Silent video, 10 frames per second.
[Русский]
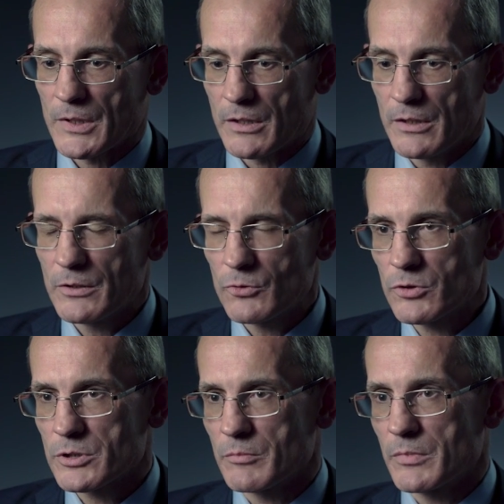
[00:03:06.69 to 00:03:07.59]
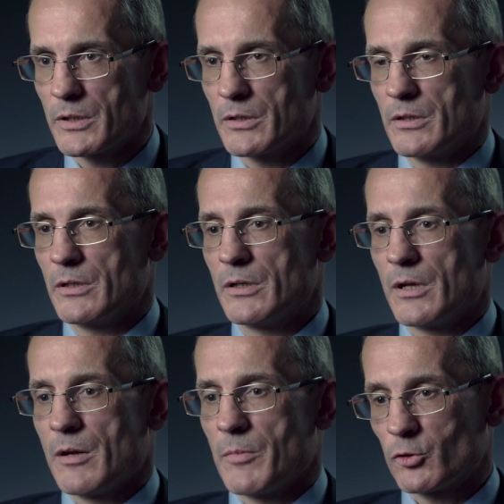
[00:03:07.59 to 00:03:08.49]
Такие тоже были. Да?
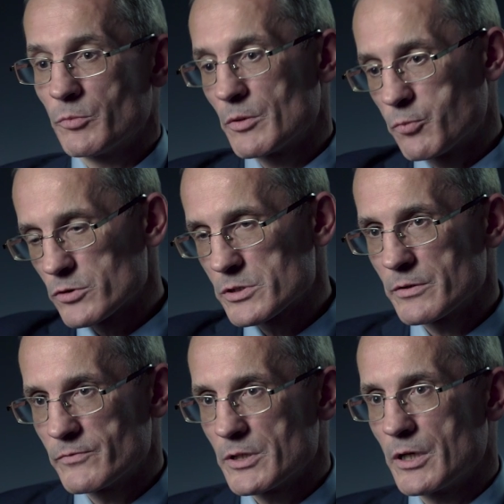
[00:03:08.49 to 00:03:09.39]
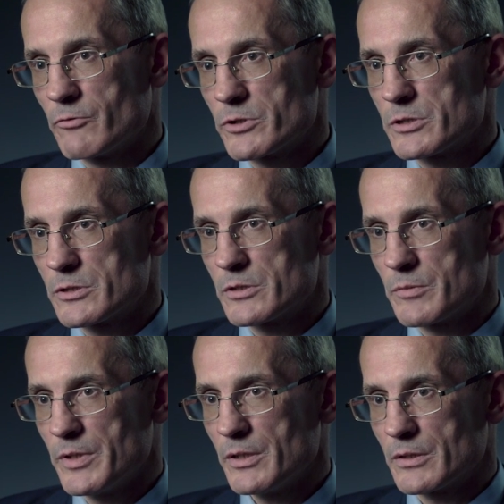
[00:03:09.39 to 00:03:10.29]
Потом японцы взяли его
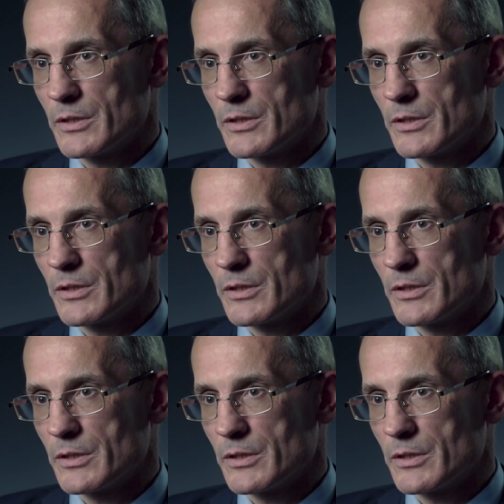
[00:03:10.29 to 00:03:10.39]
себе,